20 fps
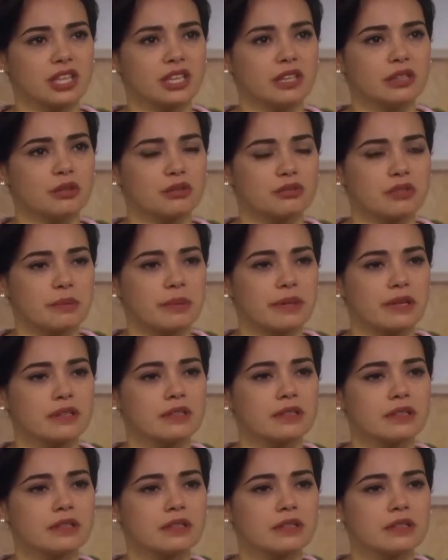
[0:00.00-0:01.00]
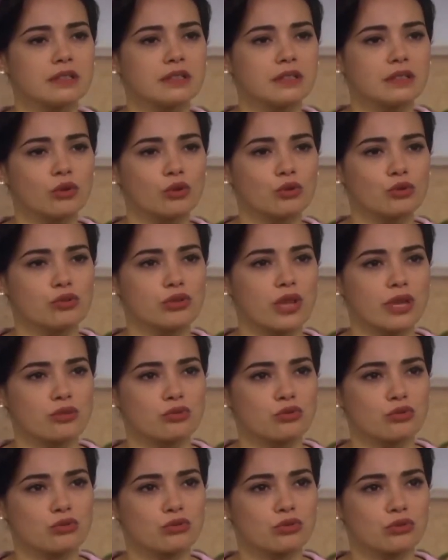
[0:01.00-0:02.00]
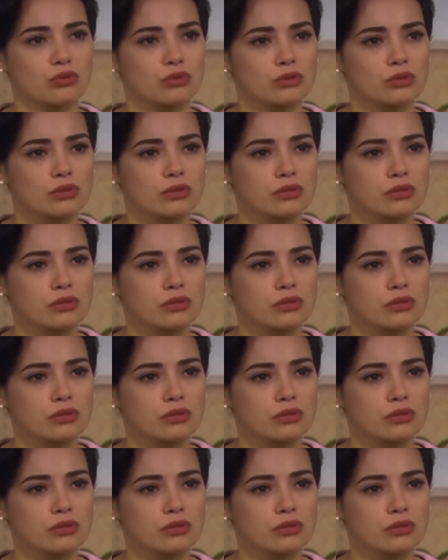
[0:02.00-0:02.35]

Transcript: geliyor tabii. O yüzden sustun.